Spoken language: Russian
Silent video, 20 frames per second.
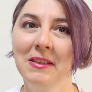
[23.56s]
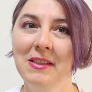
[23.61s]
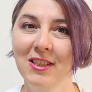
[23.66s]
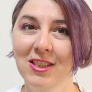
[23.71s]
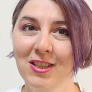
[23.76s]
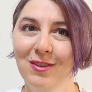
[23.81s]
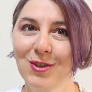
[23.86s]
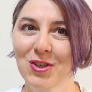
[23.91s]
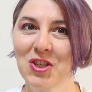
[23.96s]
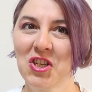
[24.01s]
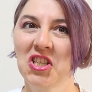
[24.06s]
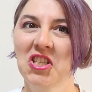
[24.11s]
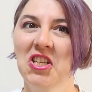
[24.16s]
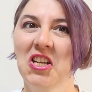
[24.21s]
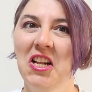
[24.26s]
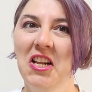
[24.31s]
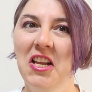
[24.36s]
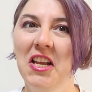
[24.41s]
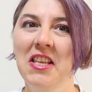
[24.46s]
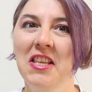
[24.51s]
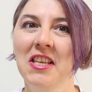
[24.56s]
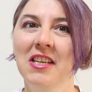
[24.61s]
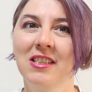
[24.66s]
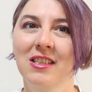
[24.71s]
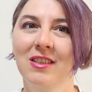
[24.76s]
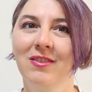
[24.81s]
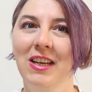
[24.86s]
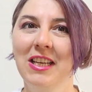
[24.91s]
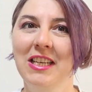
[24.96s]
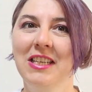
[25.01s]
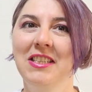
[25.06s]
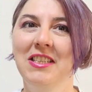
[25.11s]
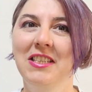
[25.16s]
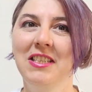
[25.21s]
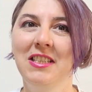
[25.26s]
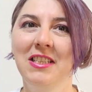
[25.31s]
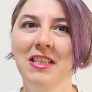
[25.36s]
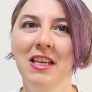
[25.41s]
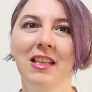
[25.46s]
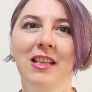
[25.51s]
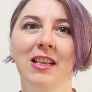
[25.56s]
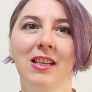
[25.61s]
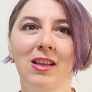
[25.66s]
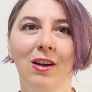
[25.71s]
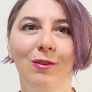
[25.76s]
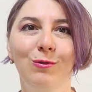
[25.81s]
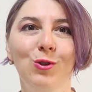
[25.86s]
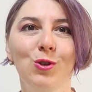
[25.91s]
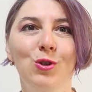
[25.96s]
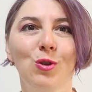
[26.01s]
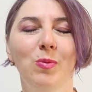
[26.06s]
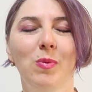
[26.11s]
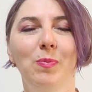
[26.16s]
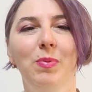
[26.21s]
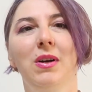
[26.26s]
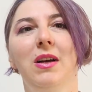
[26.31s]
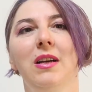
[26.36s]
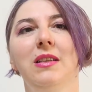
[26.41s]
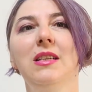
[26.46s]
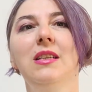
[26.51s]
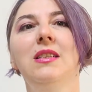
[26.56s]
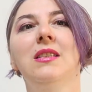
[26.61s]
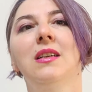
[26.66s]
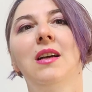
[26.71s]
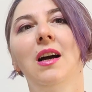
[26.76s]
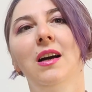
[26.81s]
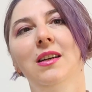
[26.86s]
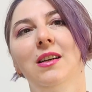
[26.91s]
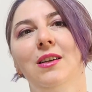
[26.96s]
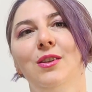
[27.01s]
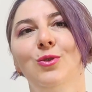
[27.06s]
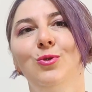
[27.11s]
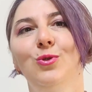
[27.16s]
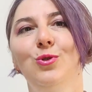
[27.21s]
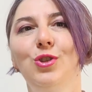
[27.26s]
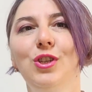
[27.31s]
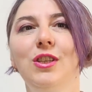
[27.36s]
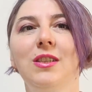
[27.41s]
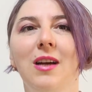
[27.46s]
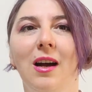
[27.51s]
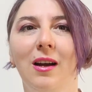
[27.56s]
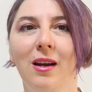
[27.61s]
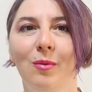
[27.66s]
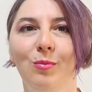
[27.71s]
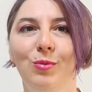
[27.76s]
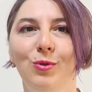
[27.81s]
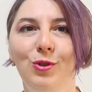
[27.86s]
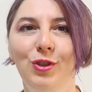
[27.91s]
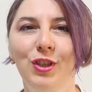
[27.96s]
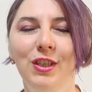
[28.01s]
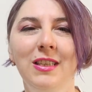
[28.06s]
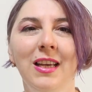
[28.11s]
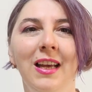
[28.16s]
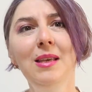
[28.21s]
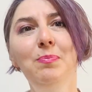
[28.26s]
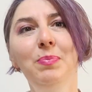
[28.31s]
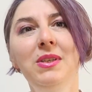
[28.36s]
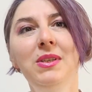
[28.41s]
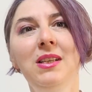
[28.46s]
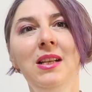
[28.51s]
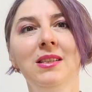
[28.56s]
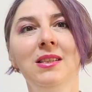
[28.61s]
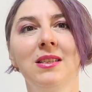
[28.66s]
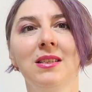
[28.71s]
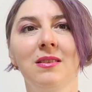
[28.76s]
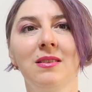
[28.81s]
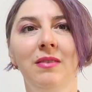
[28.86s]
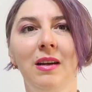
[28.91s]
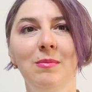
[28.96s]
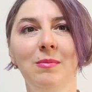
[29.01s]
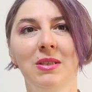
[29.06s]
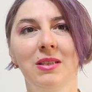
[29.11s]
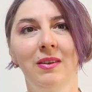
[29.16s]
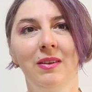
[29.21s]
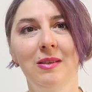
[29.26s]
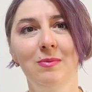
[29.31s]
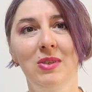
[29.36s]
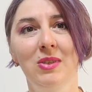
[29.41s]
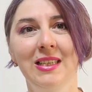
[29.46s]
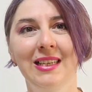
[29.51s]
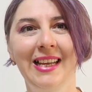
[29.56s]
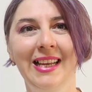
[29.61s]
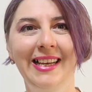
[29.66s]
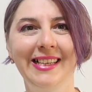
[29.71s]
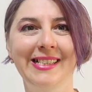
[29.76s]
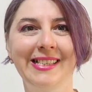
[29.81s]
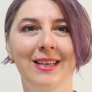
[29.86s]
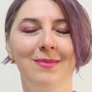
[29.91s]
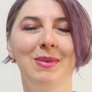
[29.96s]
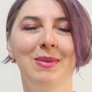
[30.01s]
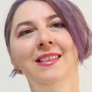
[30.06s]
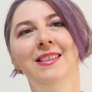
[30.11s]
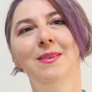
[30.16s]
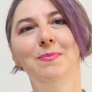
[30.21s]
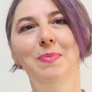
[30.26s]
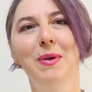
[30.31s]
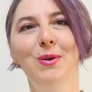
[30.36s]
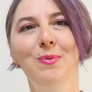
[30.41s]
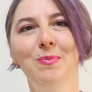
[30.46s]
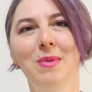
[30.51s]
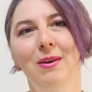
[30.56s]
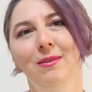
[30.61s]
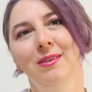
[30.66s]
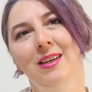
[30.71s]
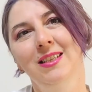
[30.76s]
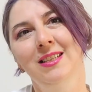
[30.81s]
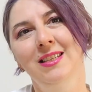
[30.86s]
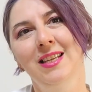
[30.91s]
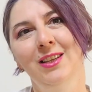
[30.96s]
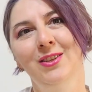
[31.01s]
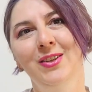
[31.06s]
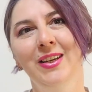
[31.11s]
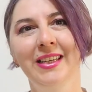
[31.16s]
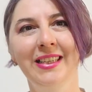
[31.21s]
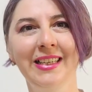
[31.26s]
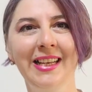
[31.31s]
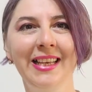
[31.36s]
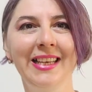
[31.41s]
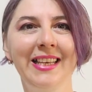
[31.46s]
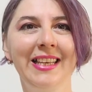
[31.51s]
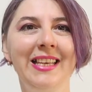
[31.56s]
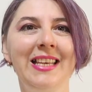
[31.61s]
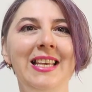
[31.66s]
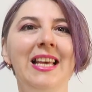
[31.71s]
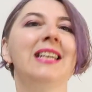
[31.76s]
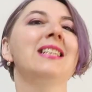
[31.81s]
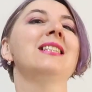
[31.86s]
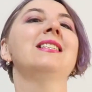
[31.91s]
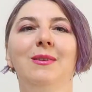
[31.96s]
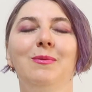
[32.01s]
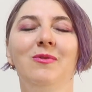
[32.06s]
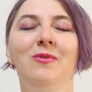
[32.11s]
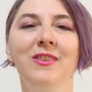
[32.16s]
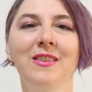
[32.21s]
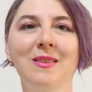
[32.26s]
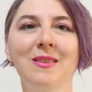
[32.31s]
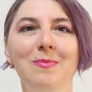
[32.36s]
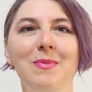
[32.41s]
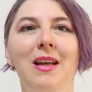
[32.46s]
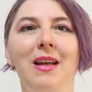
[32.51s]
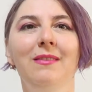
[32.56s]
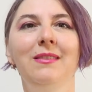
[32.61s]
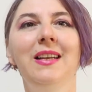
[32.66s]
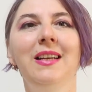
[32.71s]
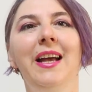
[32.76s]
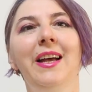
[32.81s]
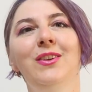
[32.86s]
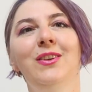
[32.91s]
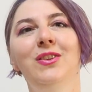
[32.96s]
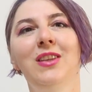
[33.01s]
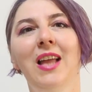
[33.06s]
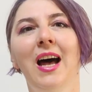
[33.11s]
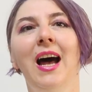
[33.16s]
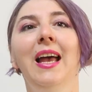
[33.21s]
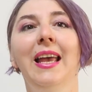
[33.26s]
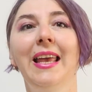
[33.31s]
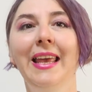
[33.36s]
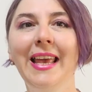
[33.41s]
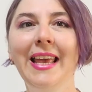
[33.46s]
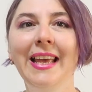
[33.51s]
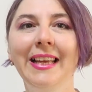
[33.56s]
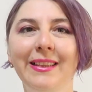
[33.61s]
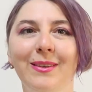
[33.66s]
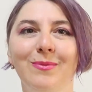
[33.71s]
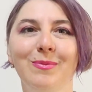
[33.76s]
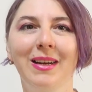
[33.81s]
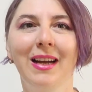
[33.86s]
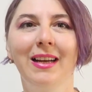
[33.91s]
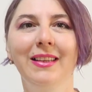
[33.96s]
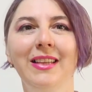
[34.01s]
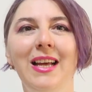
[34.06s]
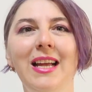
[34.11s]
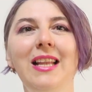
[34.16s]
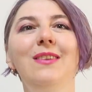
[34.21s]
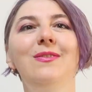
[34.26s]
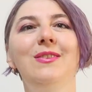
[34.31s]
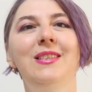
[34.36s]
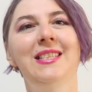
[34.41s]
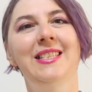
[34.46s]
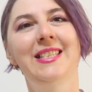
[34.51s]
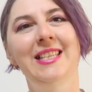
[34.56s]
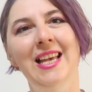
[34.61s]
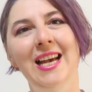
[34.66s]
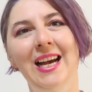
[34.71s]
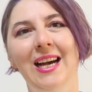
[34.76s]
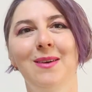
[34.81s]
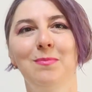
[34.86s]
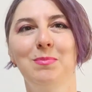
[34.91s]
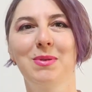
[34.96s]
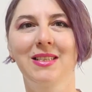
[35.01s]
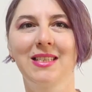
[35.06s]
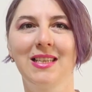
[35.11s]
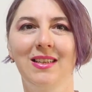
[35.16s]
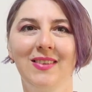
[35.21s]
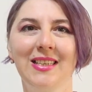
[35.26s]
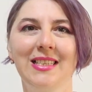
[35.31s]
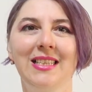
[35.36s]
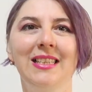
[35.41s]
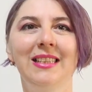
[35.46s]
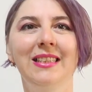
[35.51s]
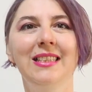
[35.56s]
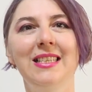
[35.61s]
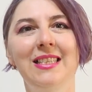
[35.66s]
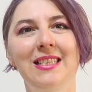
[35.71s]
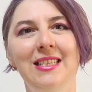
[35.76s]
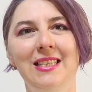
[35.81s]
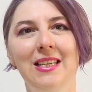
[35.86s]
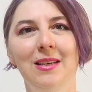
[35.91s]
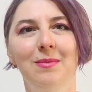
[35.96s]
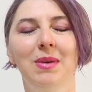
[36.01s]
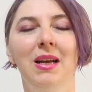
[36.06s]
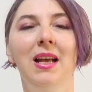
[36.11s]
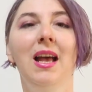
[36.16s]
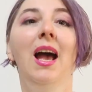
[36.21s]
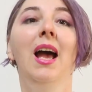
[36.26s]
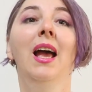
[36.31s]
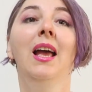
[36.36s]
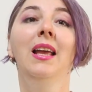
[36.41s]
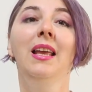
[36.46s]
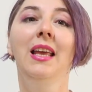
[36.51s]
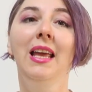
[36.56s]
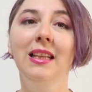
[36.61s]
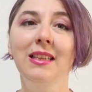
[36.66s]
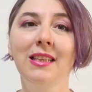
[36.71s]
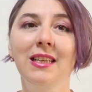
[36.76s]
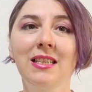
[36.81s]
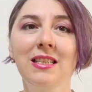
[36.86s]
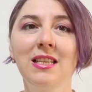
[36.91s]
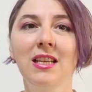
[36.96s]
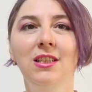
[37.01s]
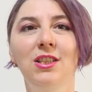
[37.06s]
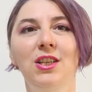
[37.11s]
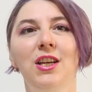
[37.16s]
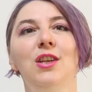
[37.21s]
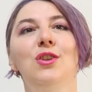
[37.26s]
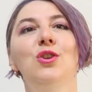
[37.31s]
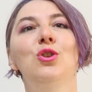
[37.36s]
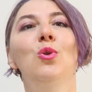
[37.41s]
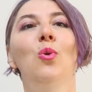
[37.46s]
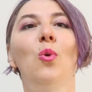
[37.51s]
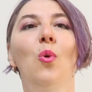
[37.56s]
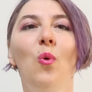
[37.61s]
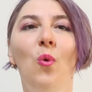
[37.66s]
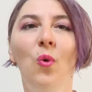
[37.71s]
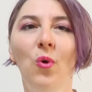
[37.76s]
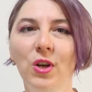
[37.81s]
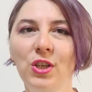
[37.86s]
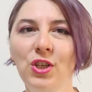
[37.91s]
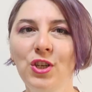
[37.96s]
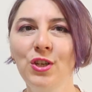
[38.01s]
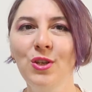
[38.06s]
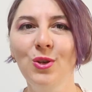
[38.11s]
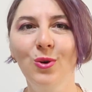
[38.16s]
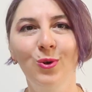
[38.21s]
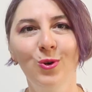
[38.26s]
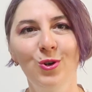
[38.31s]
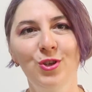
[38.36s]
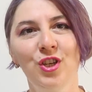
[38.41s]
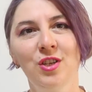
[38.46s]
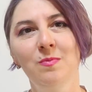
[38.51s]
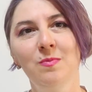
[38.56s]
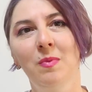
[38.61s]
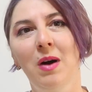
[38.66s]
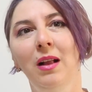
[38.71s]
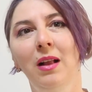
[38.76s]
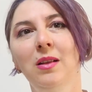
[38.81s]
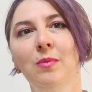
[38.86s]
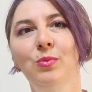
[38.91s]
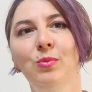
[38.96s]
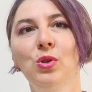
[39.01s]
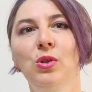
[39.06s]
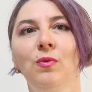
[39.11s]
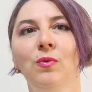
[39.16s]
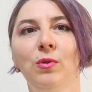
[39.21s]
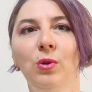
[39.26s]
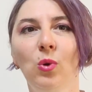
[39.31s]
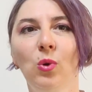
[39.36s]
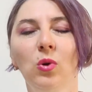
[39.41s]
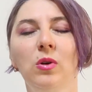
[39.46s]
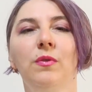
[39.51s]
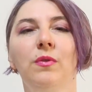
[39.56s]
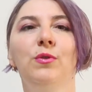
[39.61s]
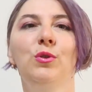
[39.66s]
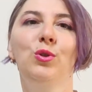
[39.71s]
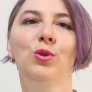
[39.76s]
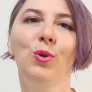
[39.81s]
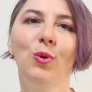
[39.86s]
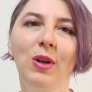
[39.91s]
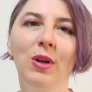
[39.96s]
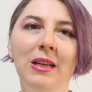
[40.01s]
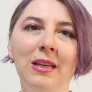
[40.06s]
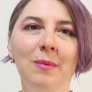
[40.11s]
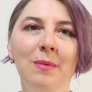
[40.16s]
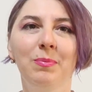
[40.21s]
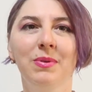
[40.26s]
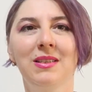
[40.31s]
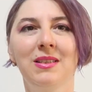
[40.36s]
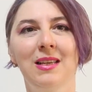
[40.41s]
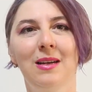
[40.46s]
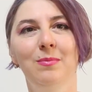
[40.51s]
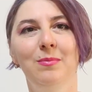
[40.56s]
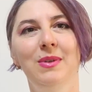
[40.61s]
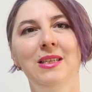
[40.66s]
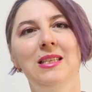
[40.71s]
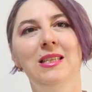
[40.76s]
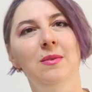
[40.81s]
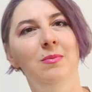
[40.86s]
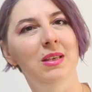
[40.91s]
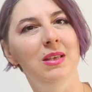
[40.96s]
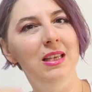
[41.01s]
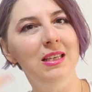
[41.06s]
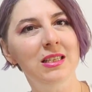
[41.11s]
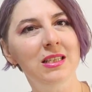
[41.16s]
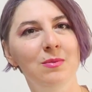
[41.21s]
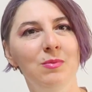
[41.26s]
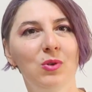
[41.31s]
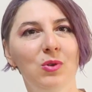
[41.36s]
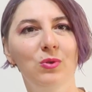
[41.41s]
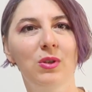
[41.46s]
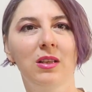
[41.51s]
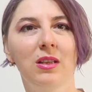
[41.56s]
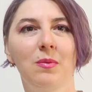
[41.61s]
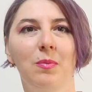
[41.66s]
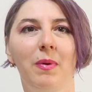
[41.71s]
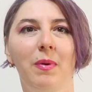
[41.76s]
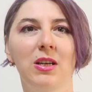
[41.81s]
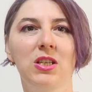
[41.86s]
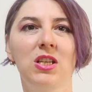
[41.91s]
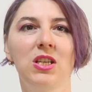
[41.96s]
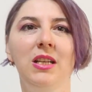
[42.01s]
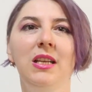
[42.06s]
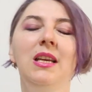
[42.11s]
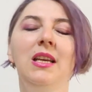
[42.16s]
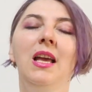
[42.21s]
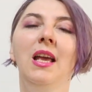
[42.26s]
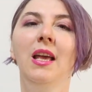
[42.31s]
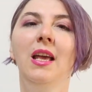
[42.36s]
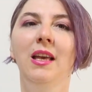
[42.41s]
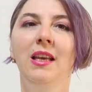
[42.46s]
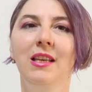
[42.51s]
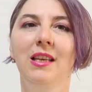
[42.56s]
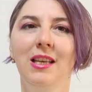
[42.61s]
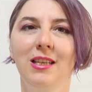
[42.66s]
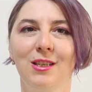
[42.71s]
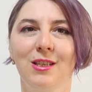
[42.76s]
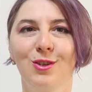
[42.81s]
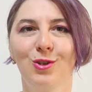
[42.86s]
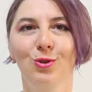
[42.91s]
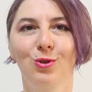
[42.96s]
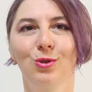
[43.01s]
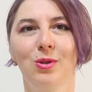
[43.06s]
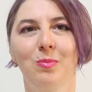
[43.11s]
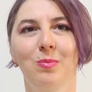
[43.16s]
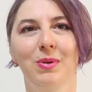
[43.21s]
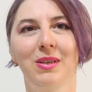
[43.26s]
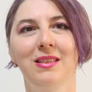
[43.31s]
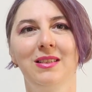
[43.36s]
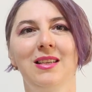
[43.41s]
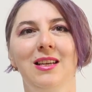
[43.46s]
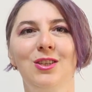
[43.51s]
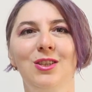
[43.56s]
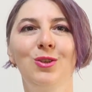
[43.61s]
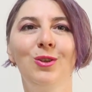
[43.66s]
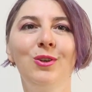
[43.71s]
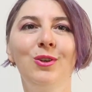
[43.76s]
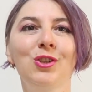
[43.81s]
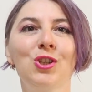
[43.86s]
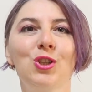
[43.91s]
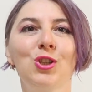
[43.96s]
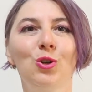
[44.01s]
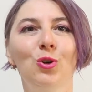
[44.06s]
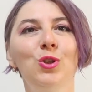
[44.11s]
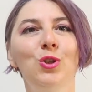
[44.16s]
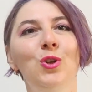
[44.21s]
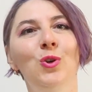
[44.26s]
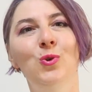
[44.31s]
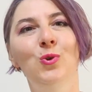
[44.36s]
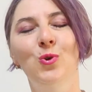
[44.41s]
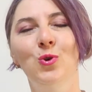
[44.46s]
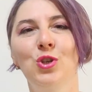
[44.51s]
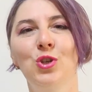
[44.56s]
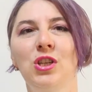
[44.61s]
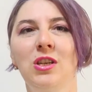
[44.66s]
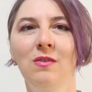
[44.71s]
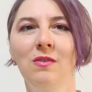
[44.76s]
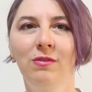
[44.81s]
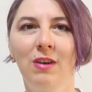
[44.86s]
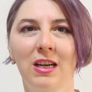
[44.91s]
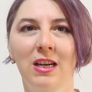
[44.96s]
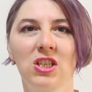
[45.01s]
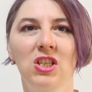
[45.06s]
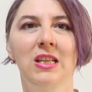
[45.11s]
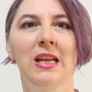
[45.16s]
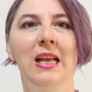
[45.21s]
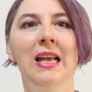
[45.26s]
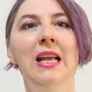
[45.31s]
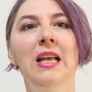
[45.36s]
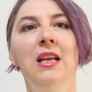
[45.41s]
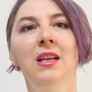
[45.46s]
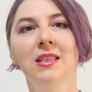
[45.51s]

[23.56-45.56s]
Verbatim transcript: несовершеннолетних своих детей для того, чтобы показать, как их научить, как обучить и поделиться с вами своим секретиком. Теперь у меня вырастают крылья, и я возобновляю на этом канале все образовательные темы. Это означает, что очень-очень мало будет влогов, только по событиям, если мы куда-то пошли, если что-то произошло, что-то очень важное.